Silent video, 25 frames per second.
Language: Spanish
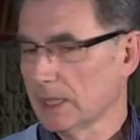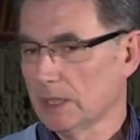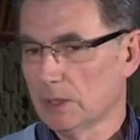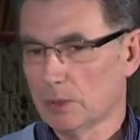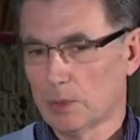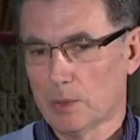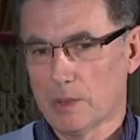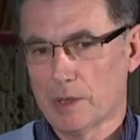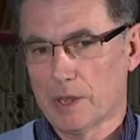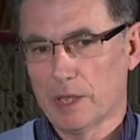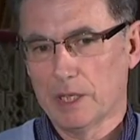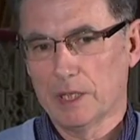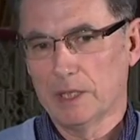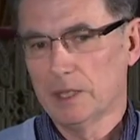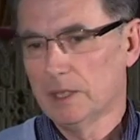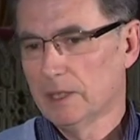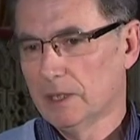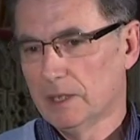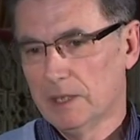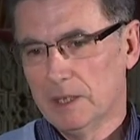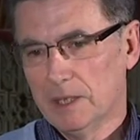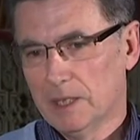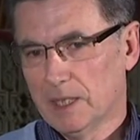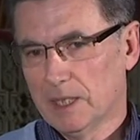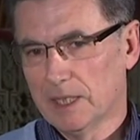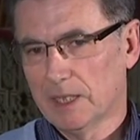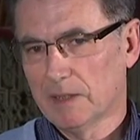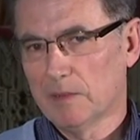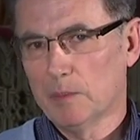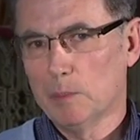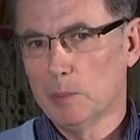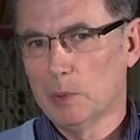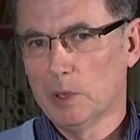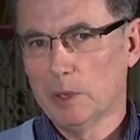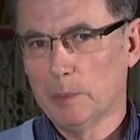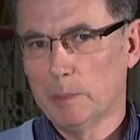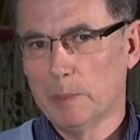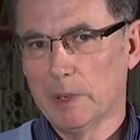Entonces
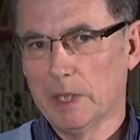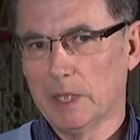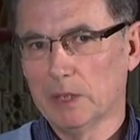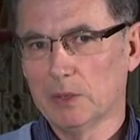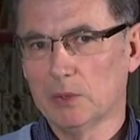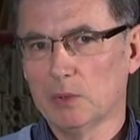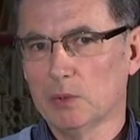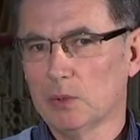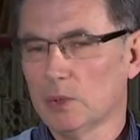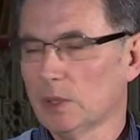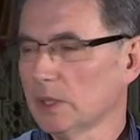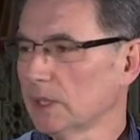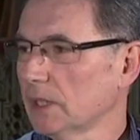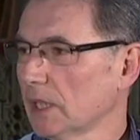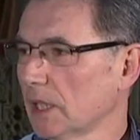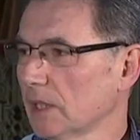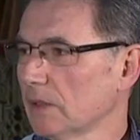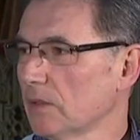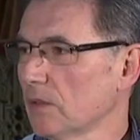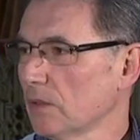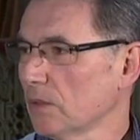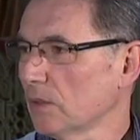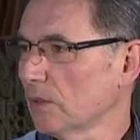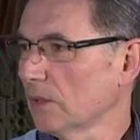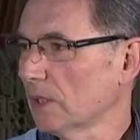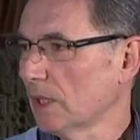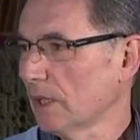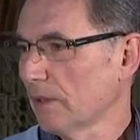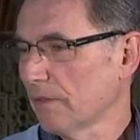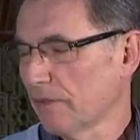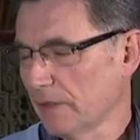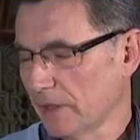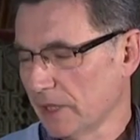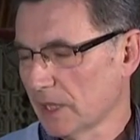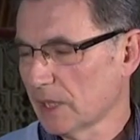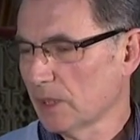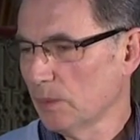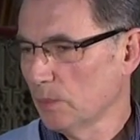estábamos esperando esta edición de la
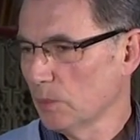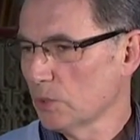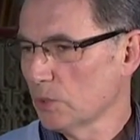feria con